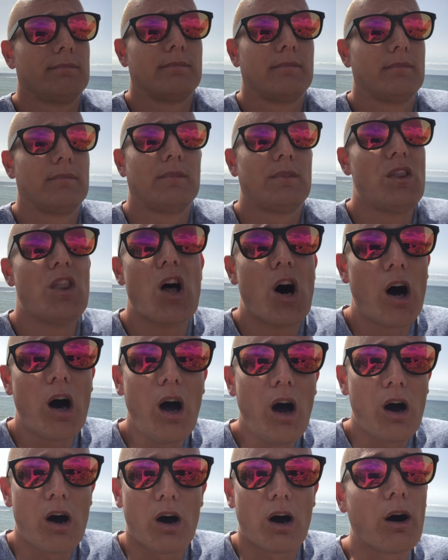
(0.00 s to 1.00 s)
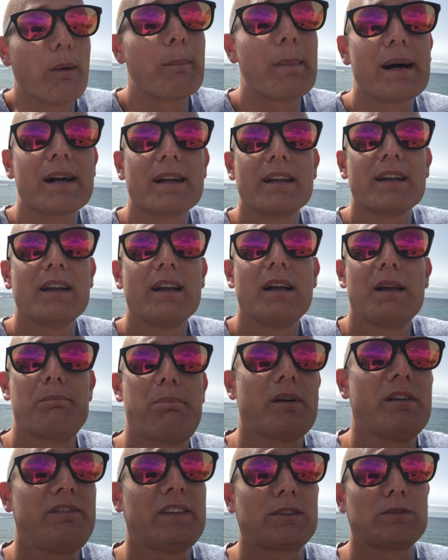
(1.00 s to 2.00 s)
Mm, no, ma è...
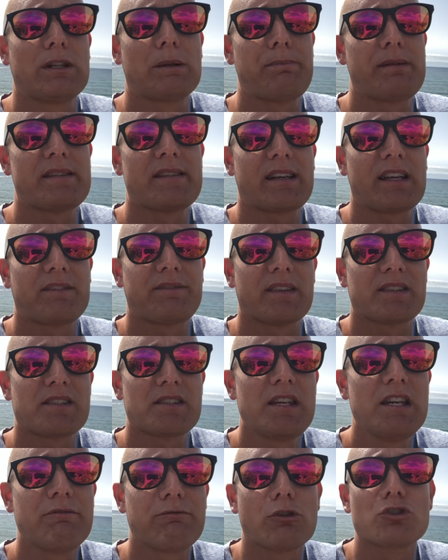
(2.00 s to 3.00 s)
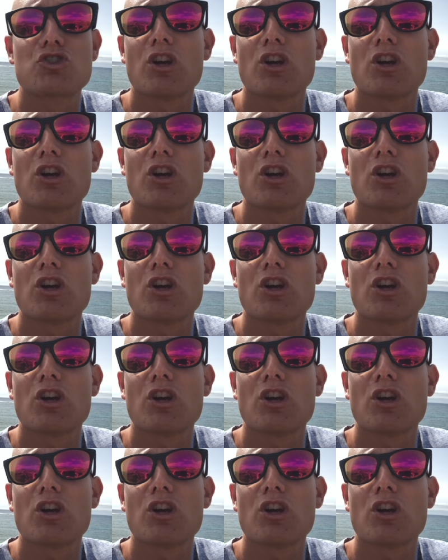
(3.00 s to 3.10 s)
poi fate una pizza che fa schifo.